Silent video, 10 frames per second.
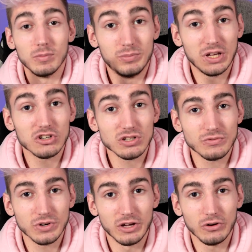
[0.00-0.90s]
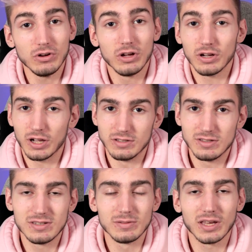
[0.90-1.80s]
bien que j'en ferai un, et
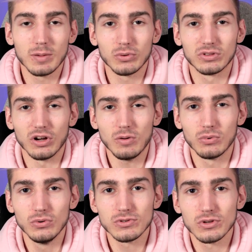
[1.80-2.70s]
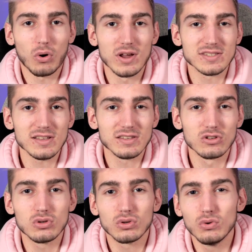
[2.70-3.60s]
d'ici très peu de temps en plus. Pour l'instant, c'est
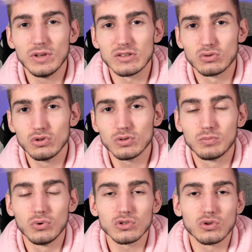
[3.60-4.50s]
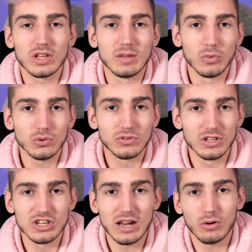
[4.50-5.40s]
juste une astuce pour ceux qui montent
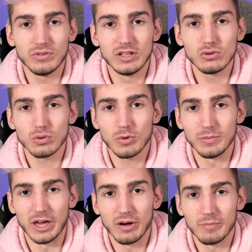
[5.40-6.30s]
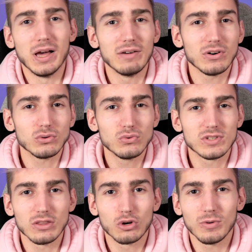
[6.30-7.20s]
déjà leurs vidéos sur Premiere. Mais avant que tout
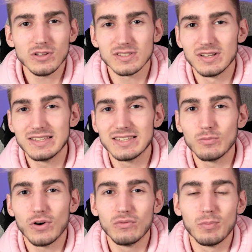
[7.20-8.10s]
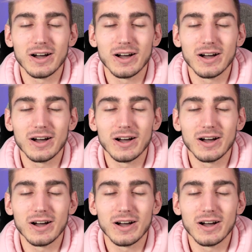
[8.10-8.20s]
ça ne commence, laissez-moi vous